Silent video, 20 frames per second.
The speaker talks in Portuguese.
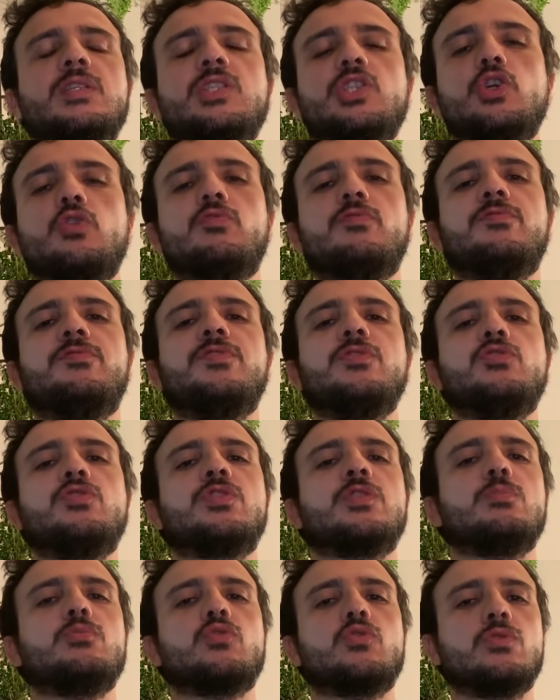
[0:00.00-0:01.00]
Este é um vídeo
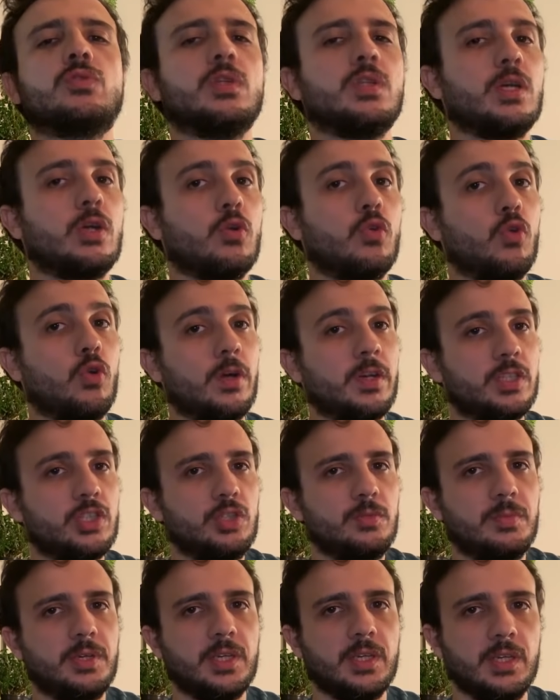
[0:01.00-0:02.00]
que estamos soltando agora
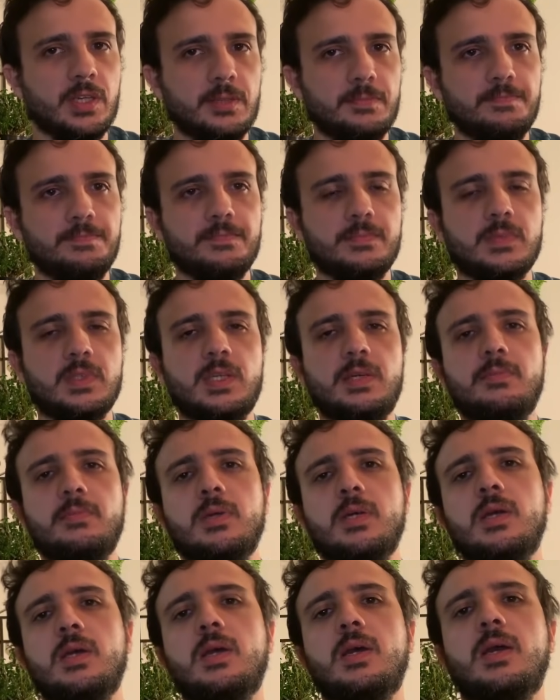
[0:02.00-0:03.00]
de manhã, né?
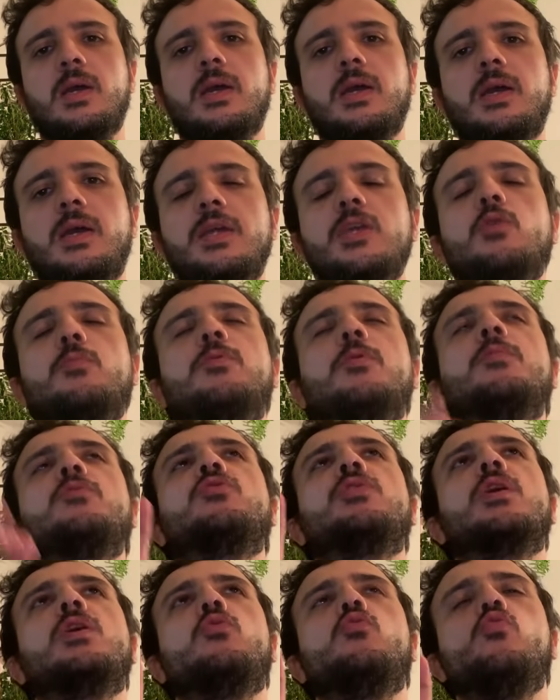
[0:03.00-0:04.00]
É, e eu
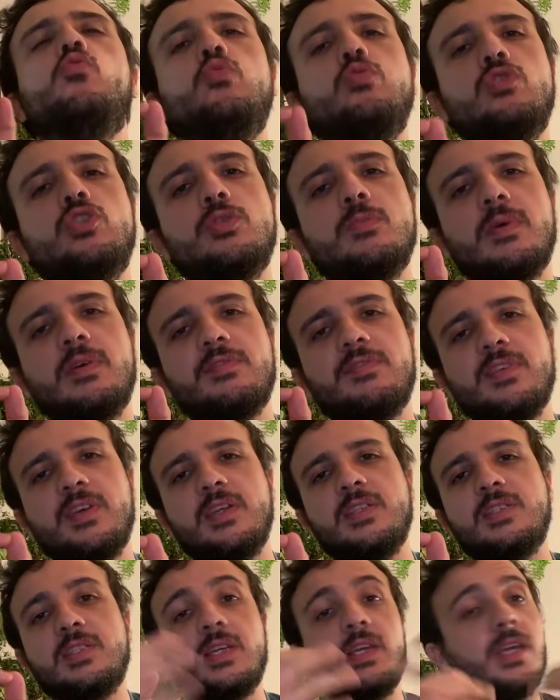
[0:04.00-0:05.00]
prometo que é a última
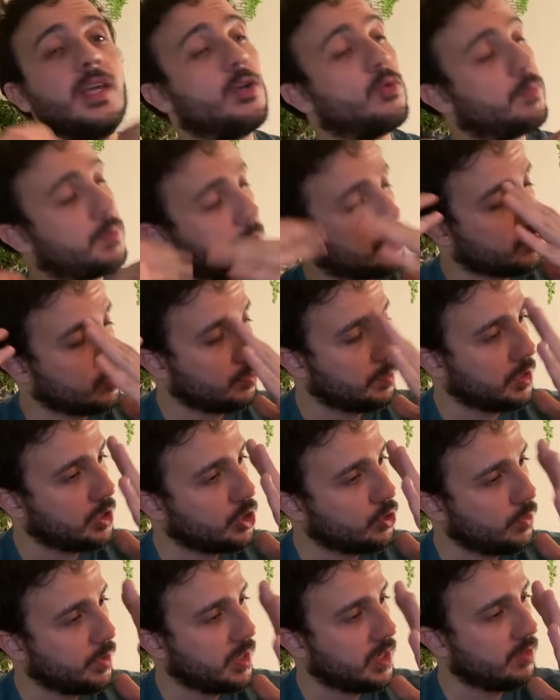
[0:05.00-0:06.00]
vez que eu,
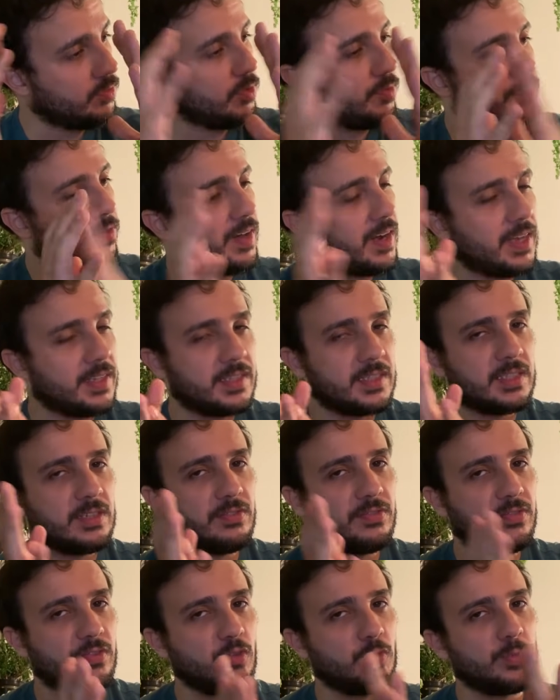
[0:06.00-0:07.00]
pessoalmente, e o Renan, vou falar
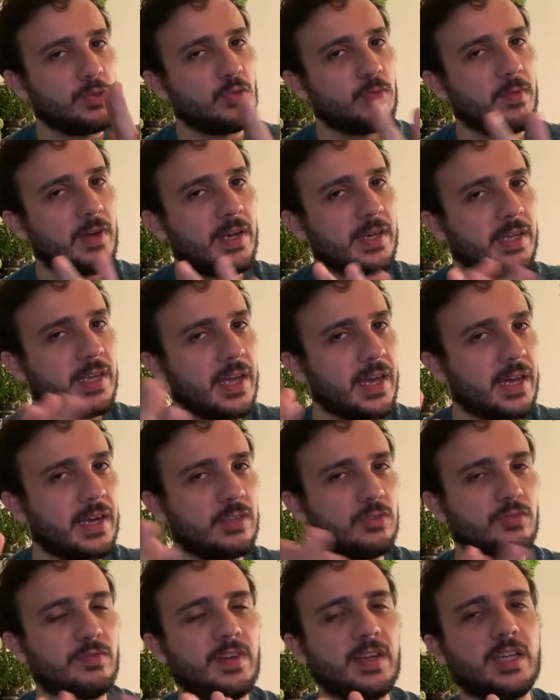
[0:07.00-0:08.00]
desse filme do
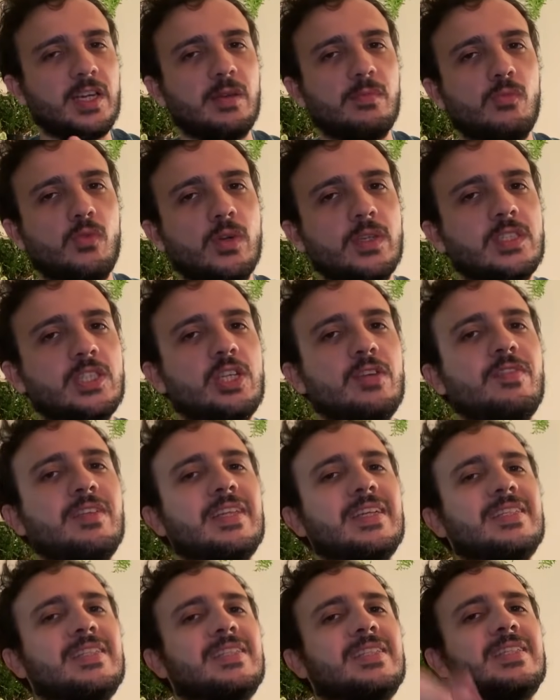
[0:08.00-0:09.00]
Marighella, do Wagner Moura. Vocês devem
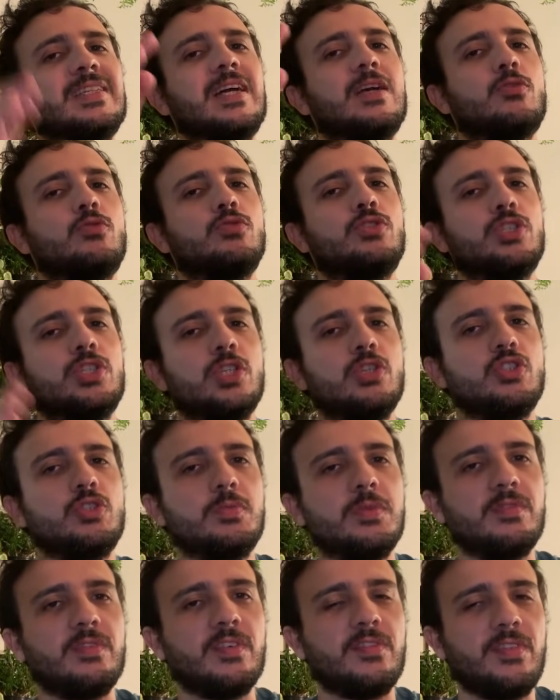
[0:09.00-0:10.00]
estar de saco cheio
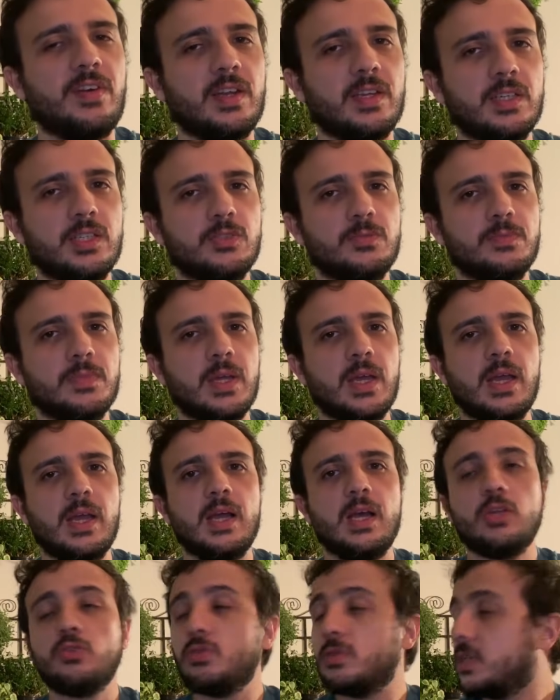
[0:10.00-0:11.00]
de me ver falando.
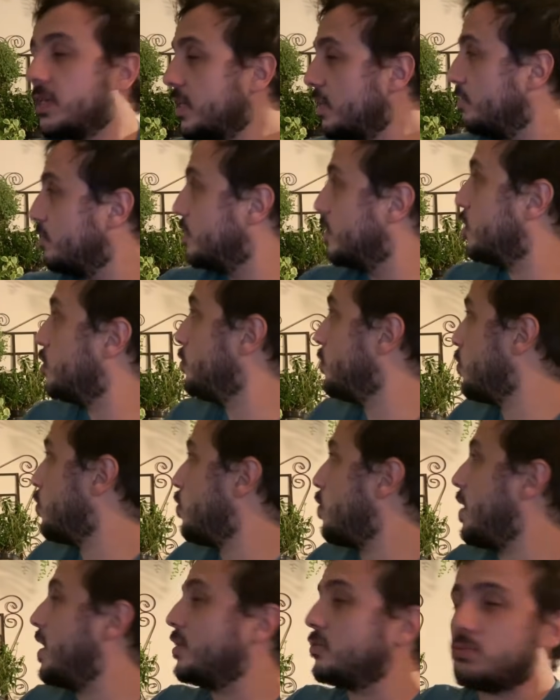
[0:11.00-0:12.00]
Estou até gravando aqui
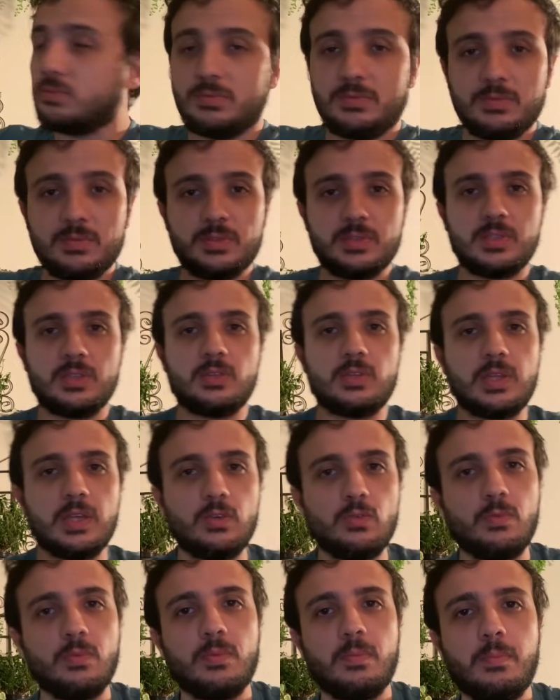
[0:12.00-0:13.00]
no meu quarto. Eu
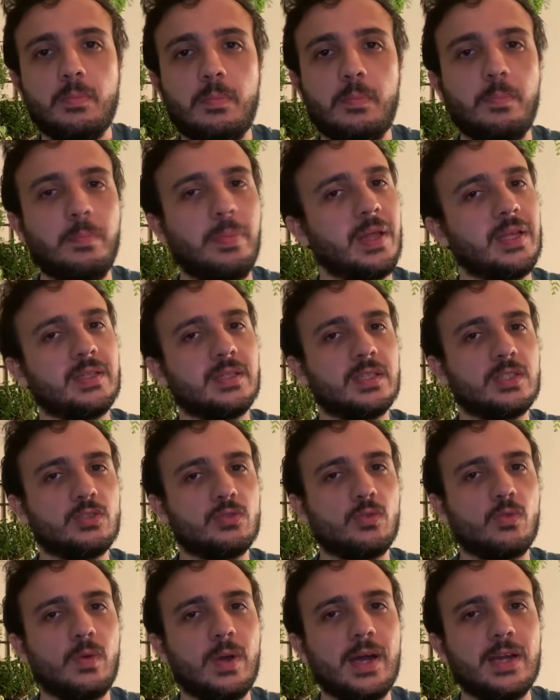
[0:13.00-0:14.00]
tenho
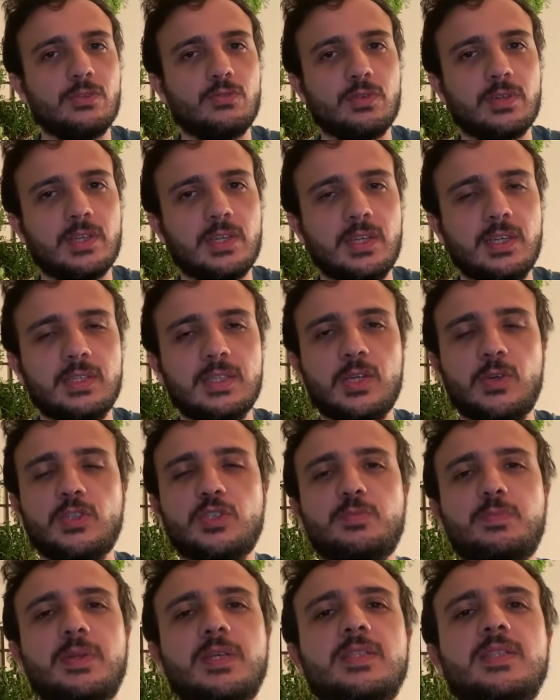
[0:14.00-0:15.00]
plantas no quarto aqui, não
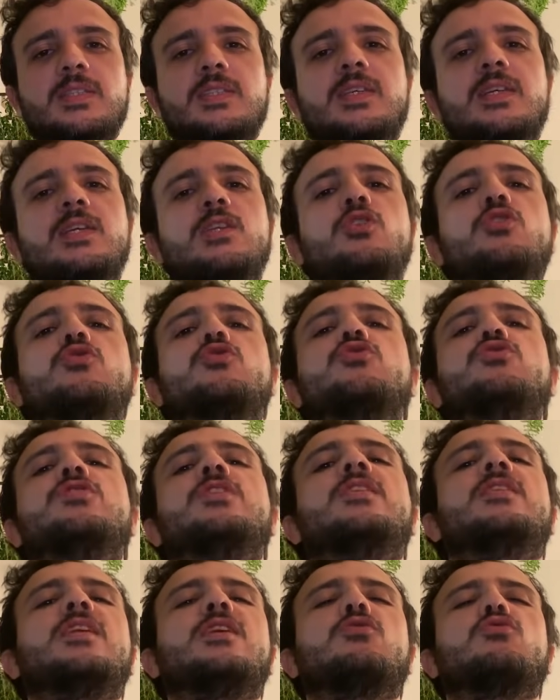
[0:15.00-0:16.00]
as plantas que nossos
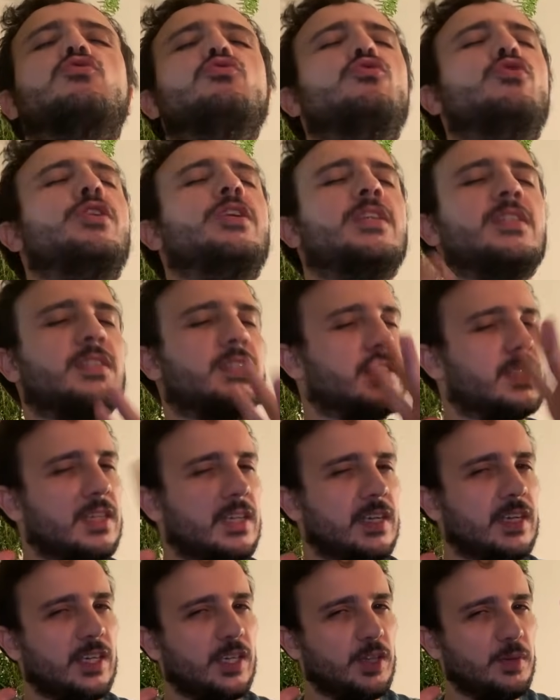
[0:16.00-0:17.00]
detratores
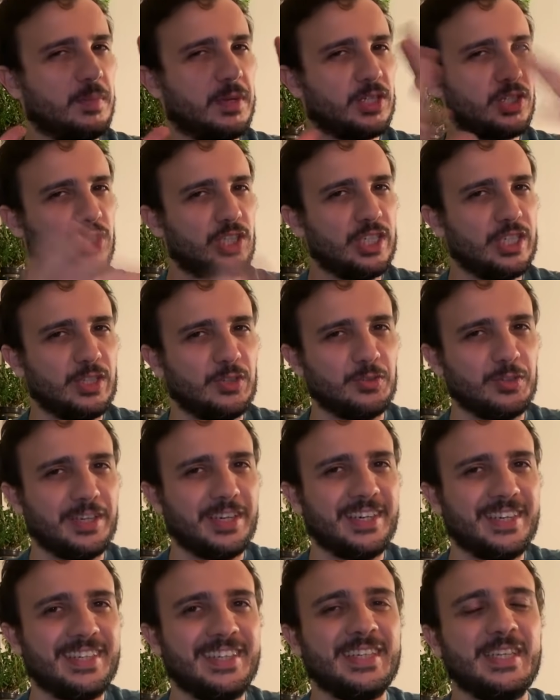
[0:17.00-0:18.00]
imaginam,
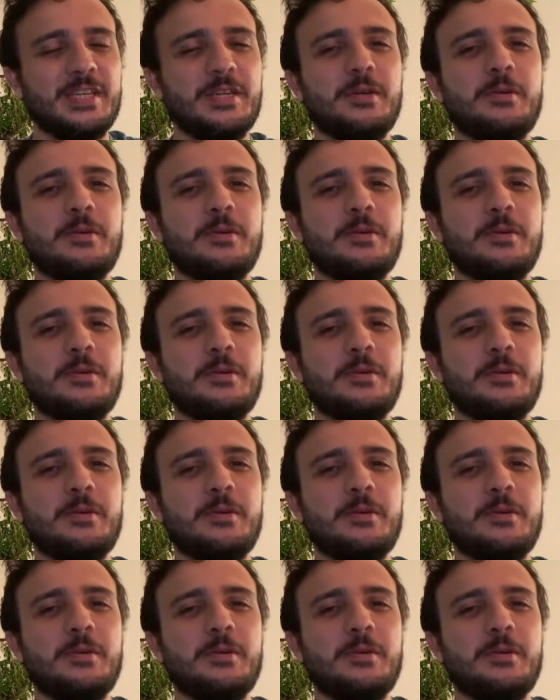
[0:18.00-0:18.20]
né?